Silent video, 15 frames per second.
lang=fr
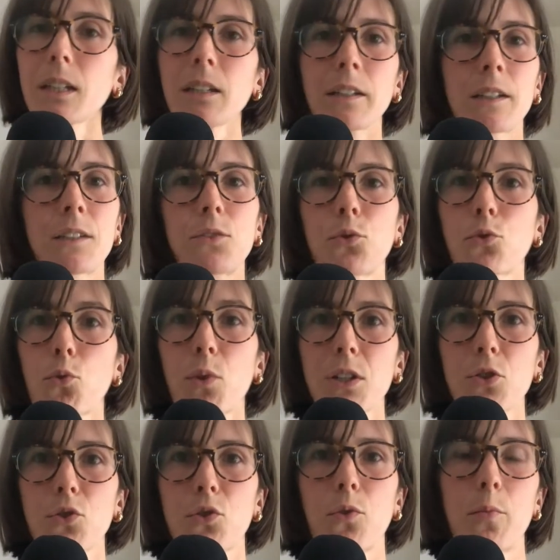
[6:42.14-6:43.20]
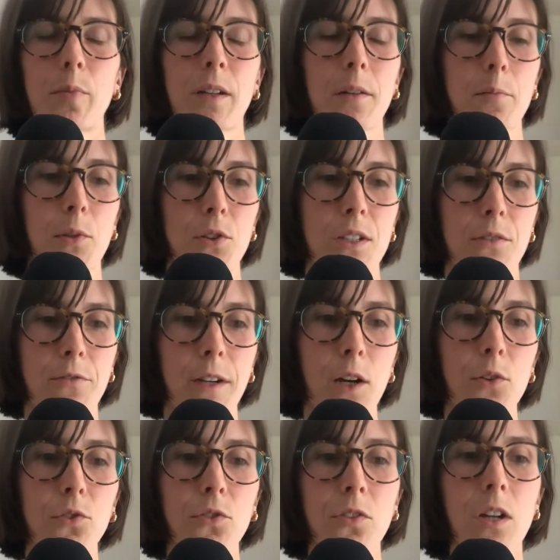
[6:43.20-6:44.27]
qui sont trois choses complètement
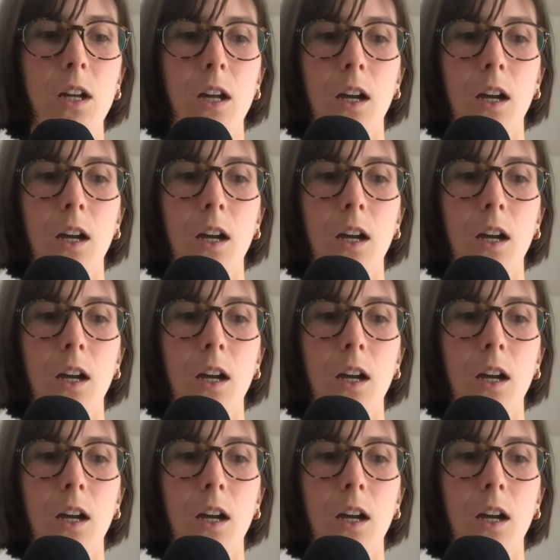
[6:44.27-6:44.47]
différentes.